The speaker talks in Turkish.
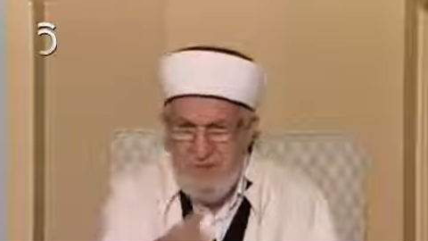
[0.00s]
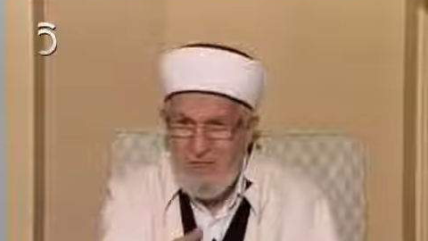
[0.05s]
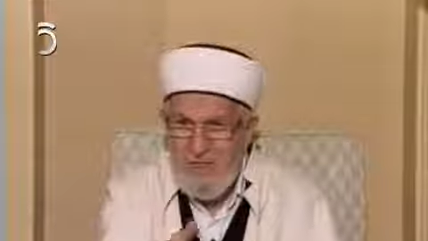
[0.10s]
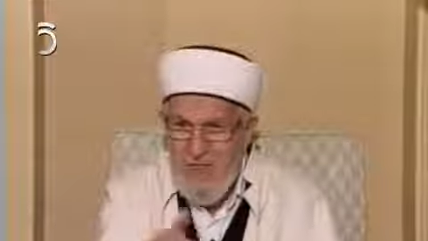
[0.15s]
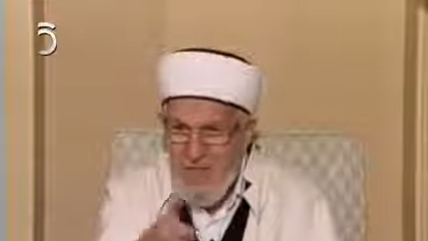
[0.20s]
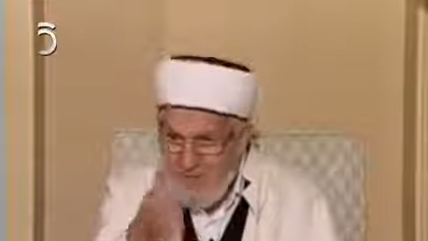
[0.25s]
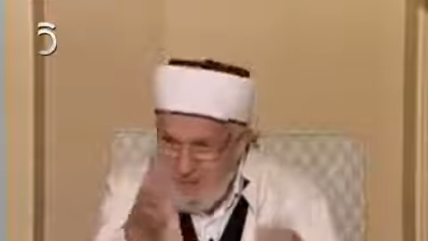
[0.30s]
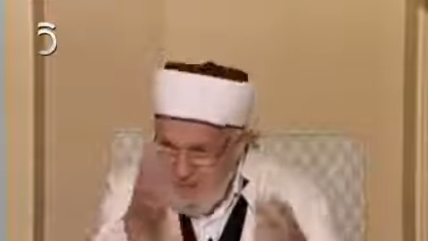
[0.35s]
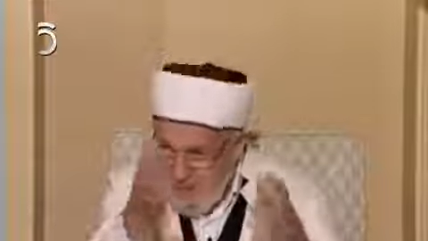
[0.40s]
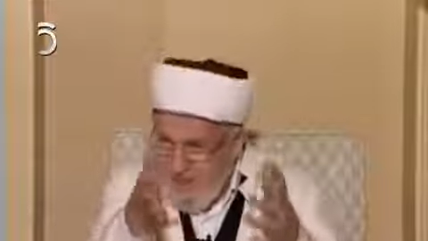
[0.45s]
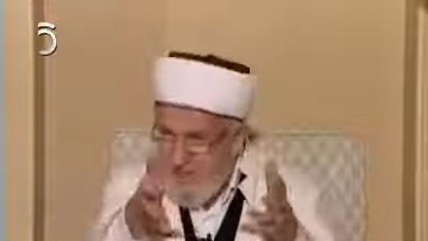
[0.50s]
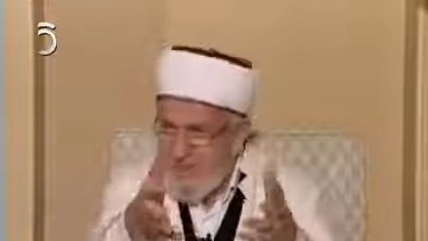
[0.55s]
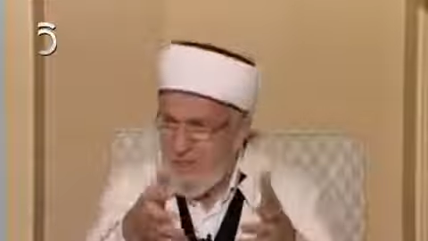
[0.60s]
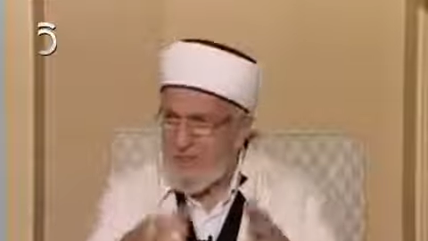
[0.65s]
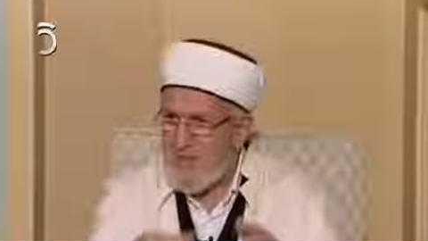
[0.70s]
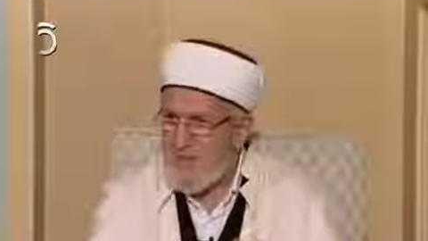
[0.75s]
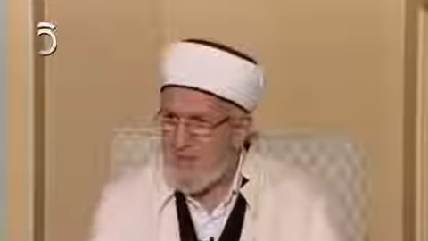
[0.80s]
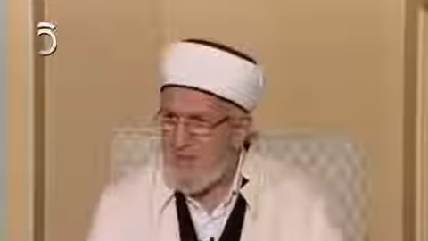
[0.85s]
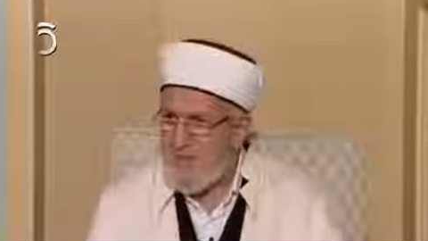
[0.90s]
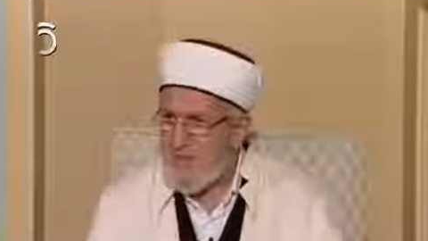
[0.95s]

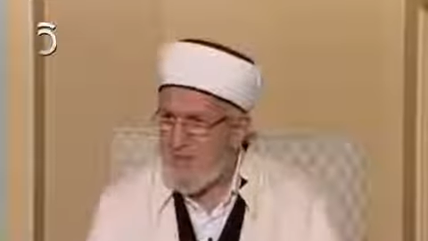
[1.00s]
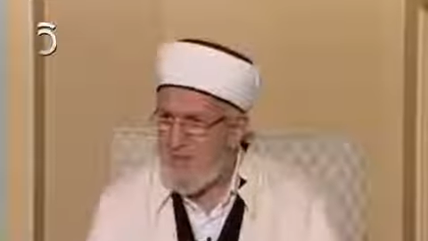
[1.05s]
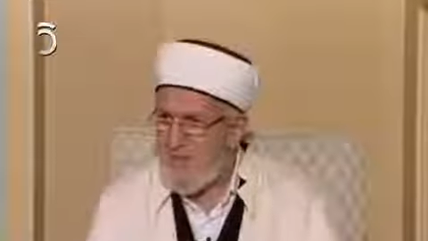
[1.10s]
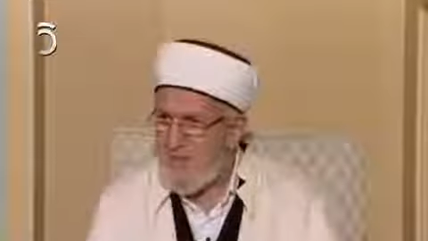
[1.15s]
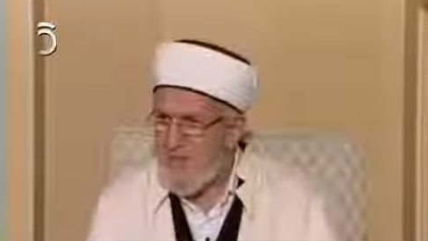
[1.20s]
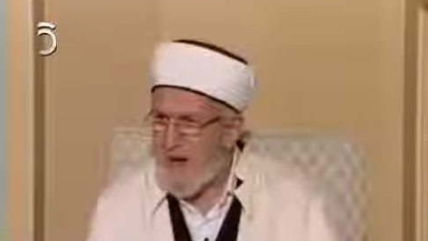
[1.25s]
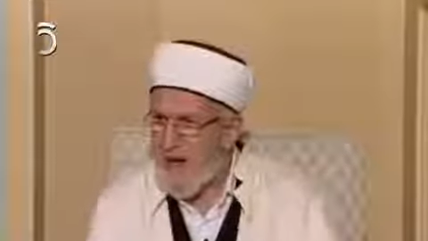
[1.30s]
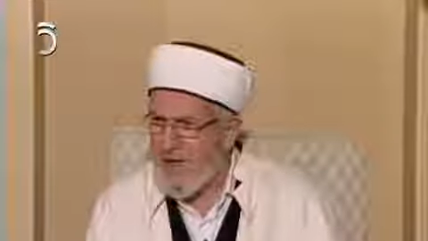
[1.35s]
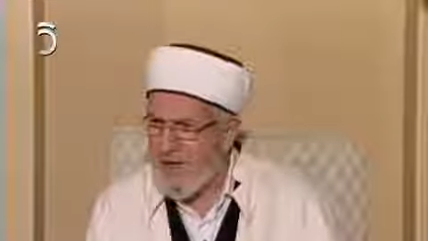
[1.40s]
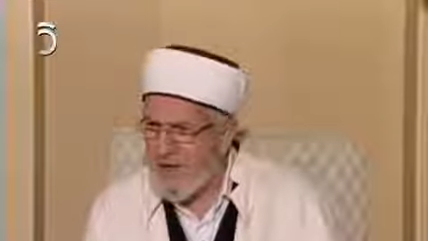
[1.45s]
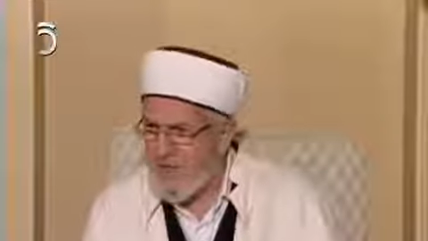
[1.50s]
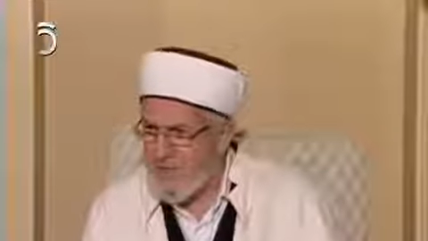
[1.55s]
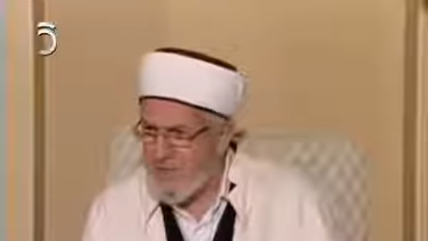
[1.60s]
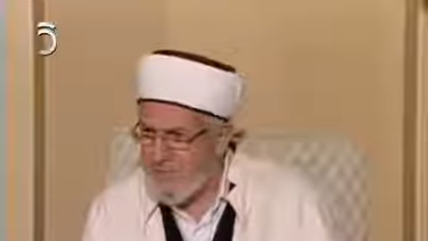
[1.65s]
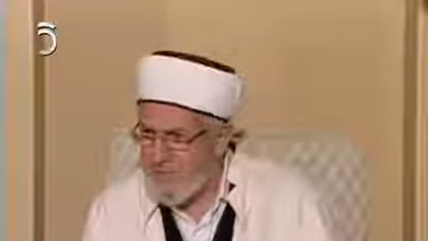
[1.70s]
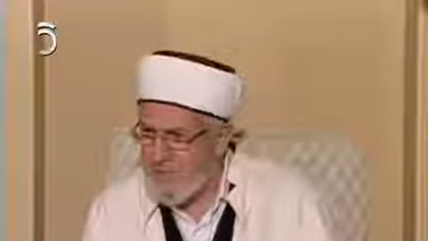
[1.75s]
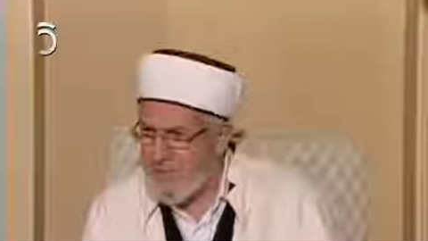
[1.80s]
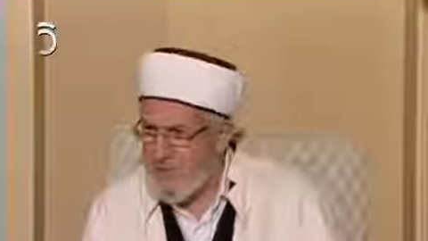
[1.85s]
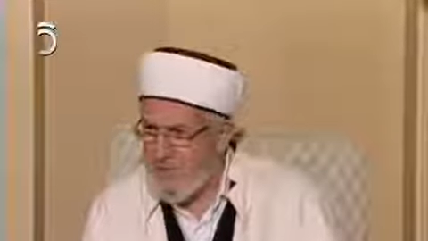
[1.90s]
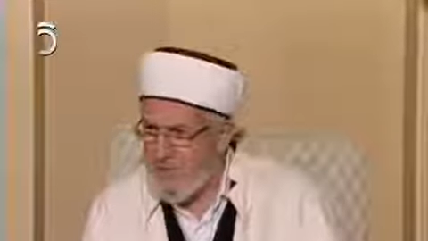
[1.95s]
Yandı. Ne bağırıyorsun
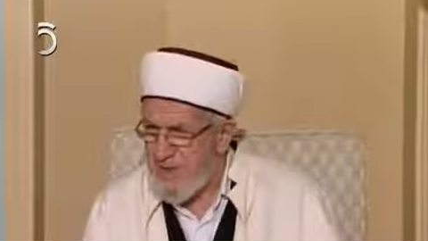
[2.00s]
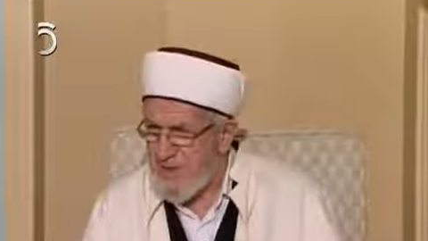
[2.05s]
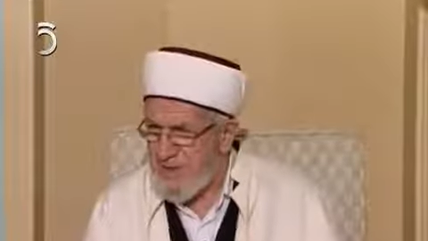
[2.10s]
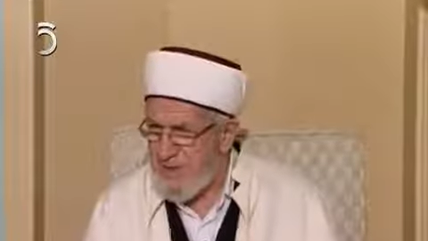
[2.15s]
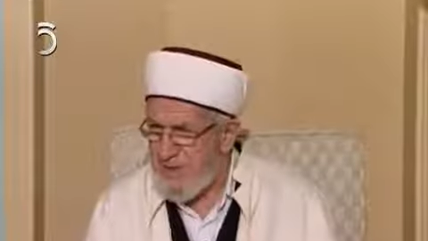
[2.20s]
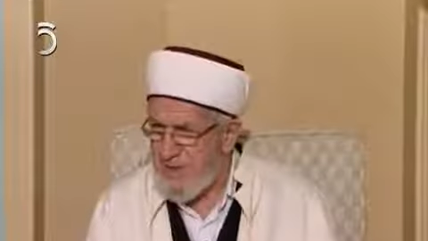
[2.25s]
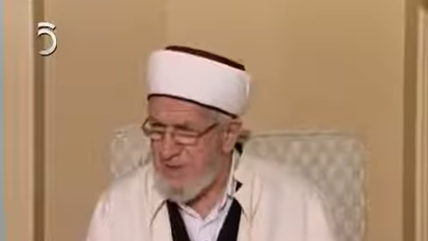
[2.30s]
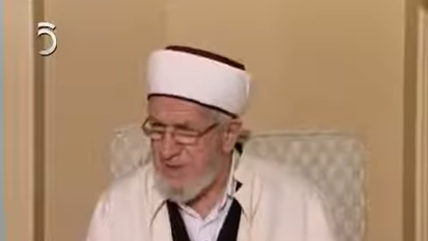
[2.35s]
şimdi?